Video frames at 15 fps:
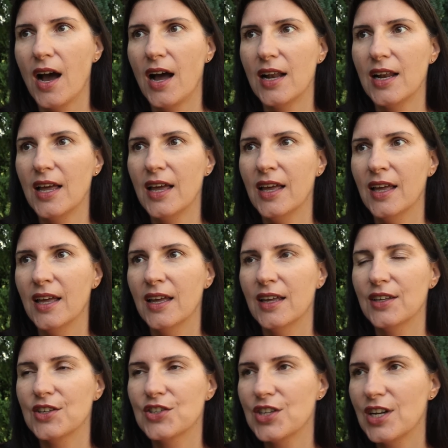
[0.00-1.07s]
ale
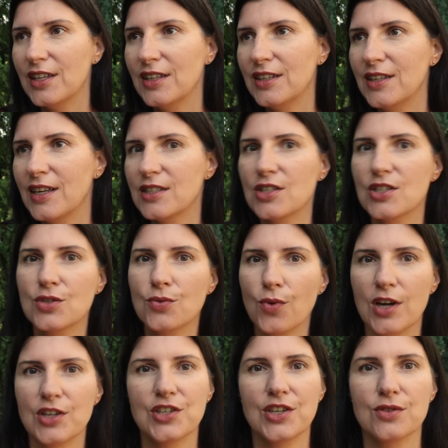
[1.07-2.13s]
jeżeli nie chcesz
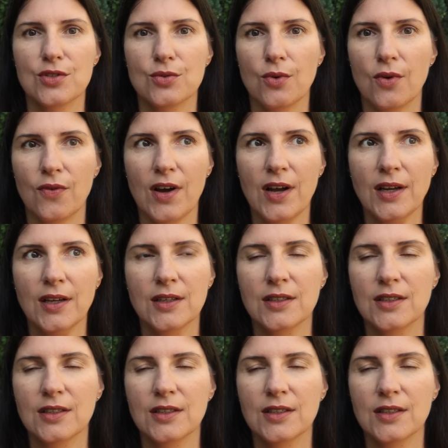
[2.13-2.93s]
słuchać Jego słowa,